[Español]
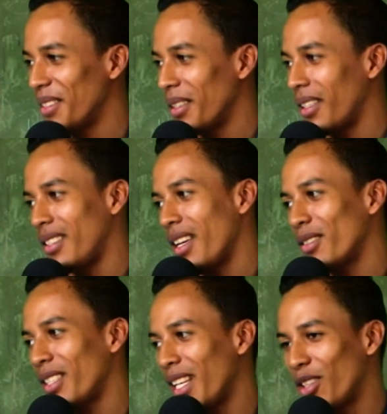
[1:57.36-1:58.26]
Quizás,
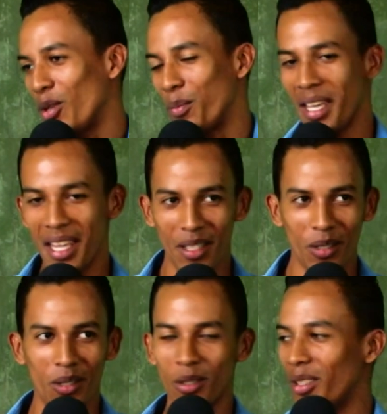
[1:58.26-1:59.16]
no sé, les dio
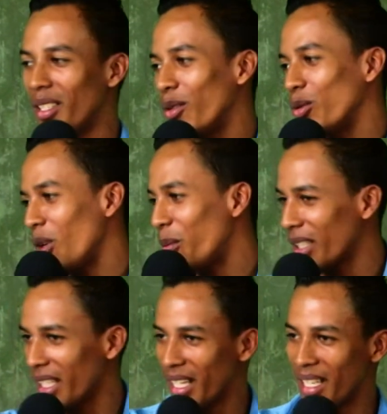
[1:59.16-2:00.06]
miedo, no les gustó
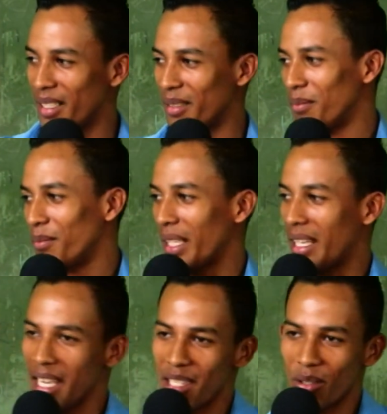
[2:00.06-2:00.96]
porque era
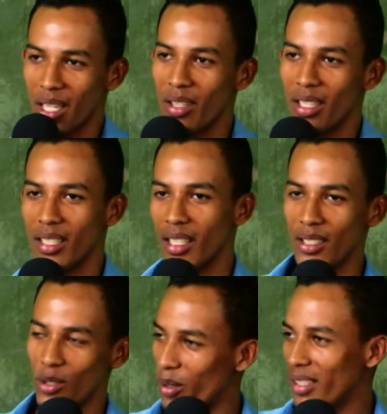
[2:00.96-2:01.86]
pequeño, creo, el,
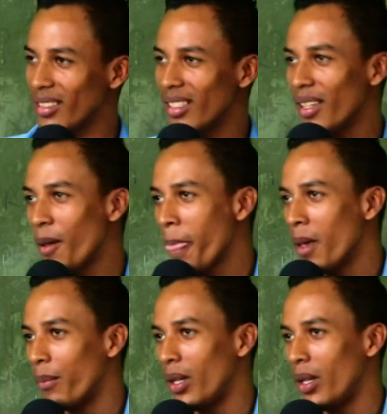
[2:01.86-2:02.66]
show ese. Pero